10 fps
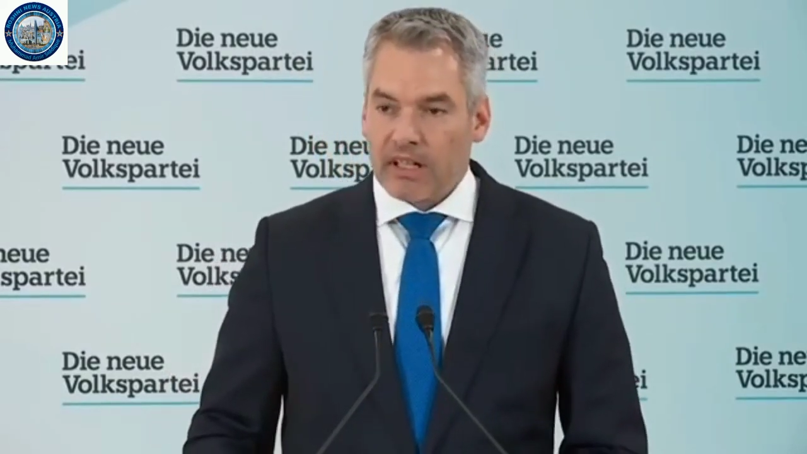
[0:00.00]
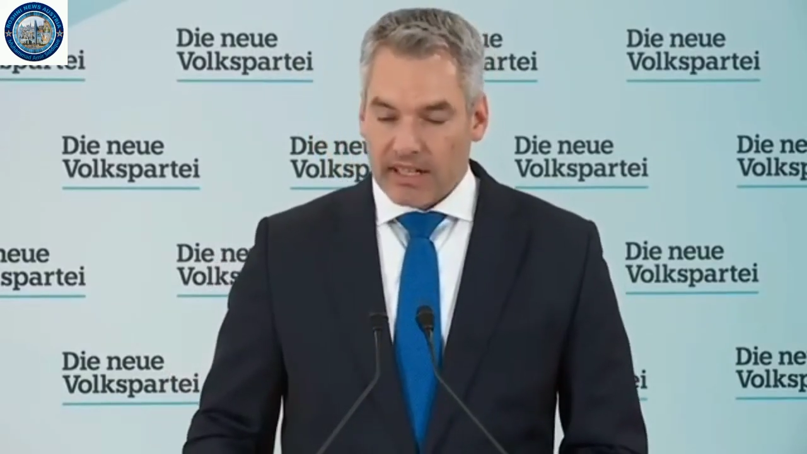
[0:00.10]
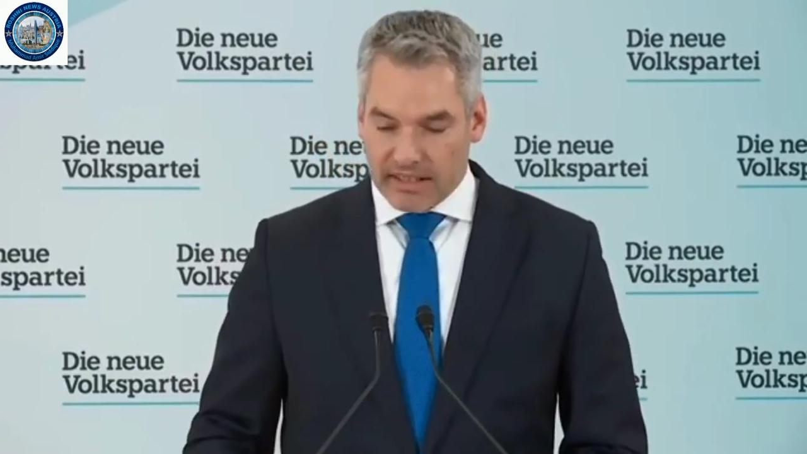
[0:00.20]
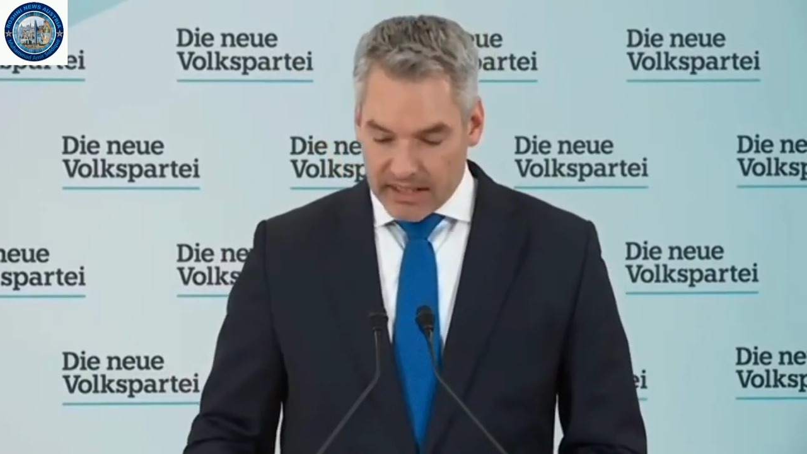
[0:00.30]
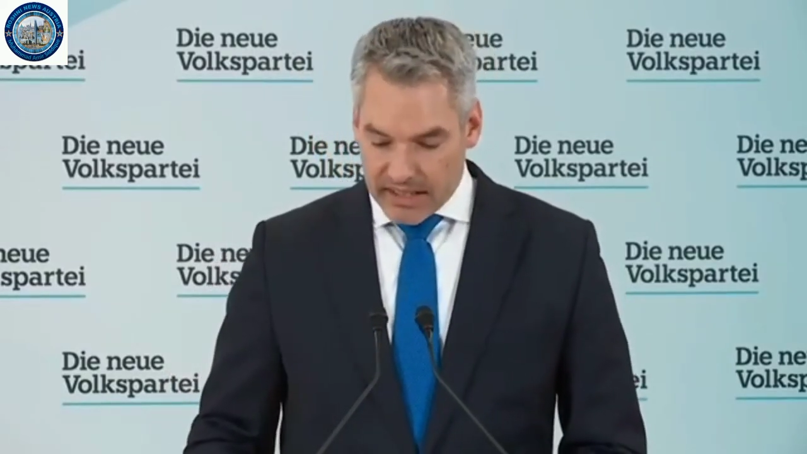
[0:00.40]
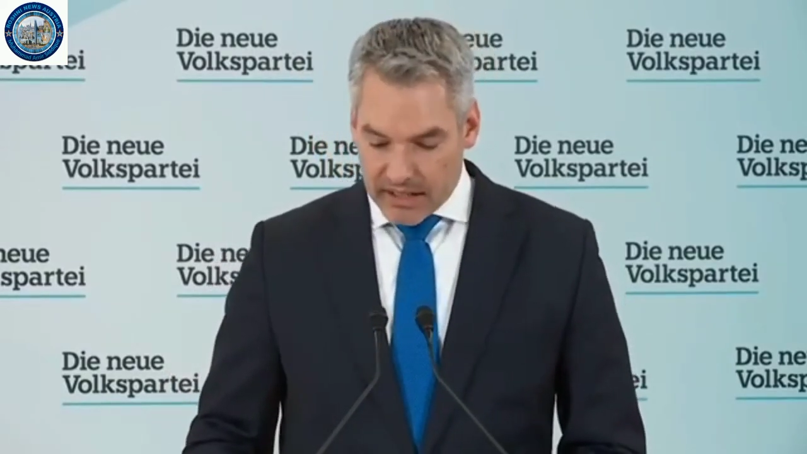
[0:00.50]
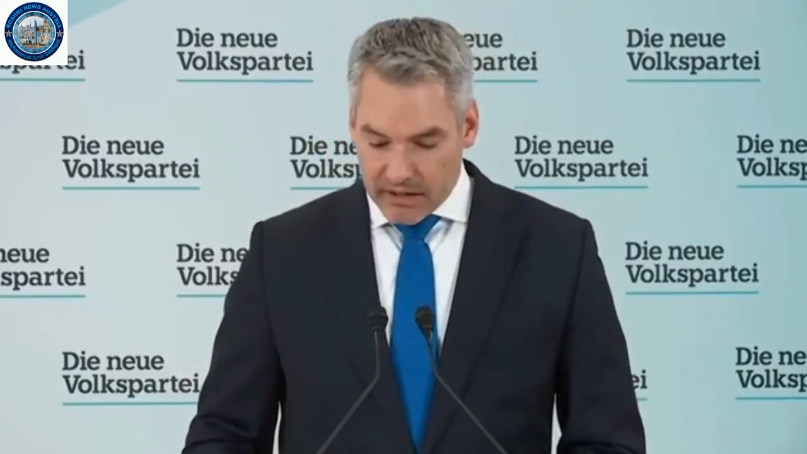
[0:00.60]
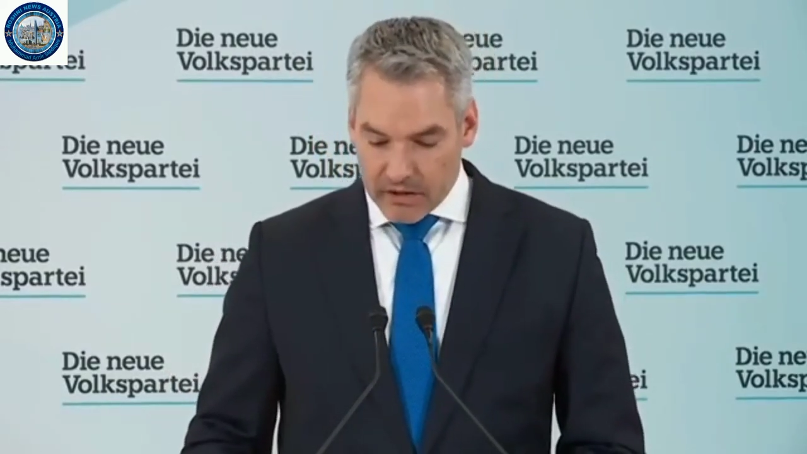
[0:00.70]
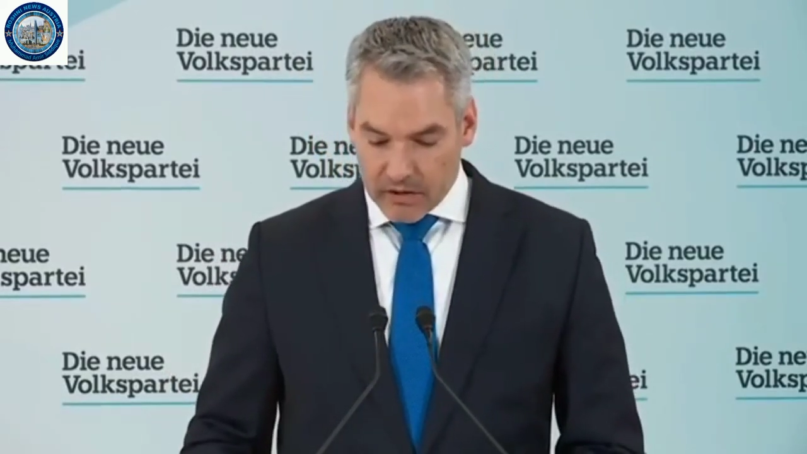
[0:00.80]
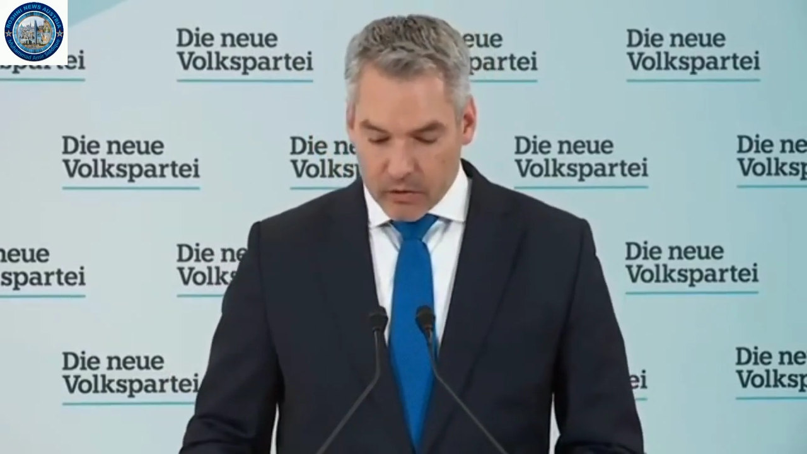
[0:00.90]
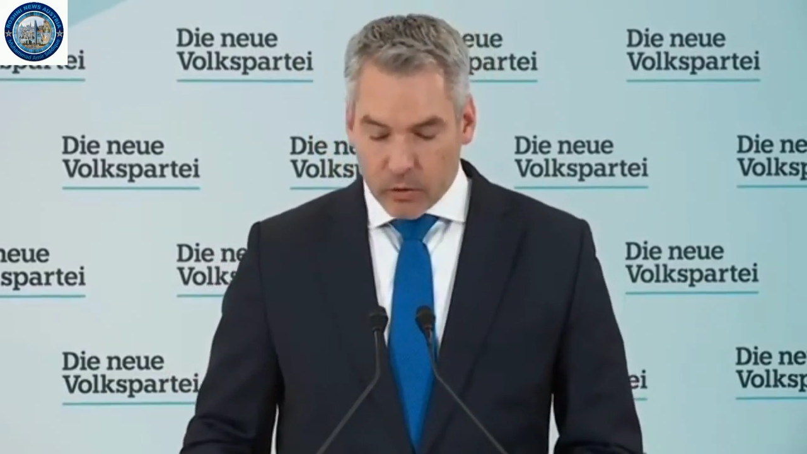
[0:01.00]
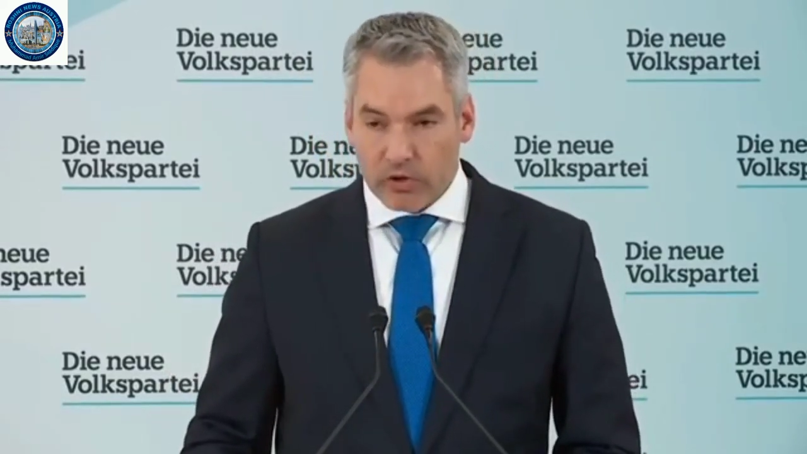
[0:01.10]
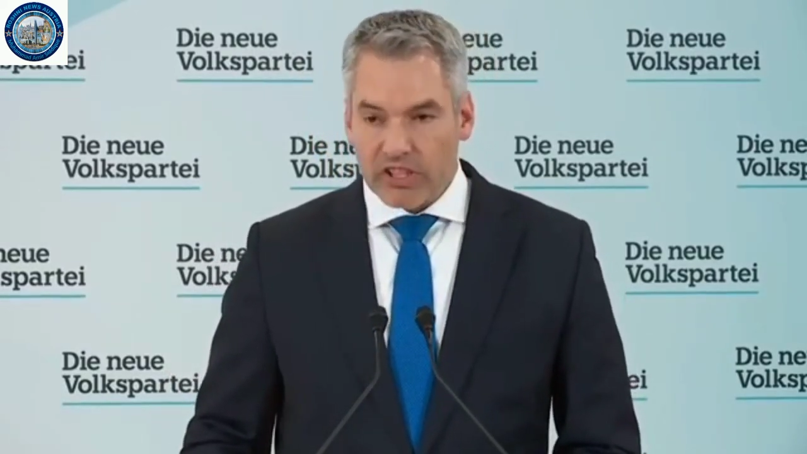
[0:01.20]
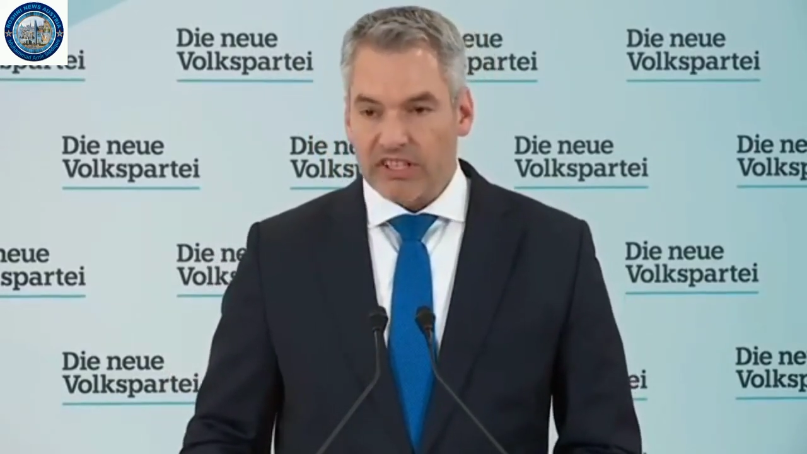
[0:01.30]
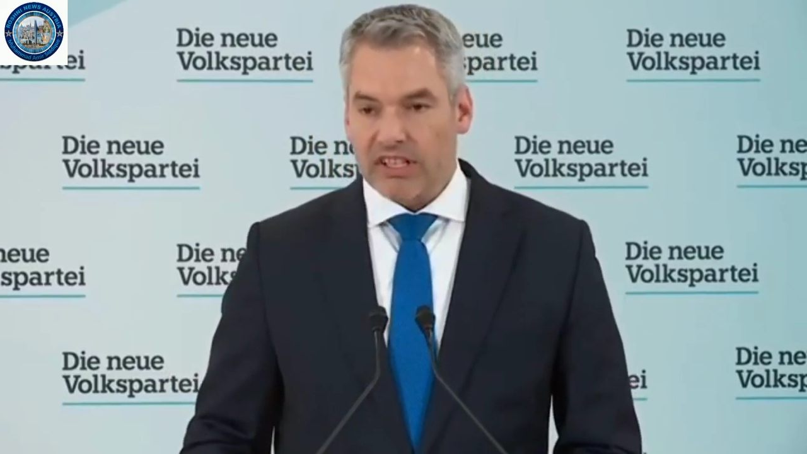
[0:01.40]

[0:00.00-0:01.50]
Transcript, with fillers: Es ist ein gutes,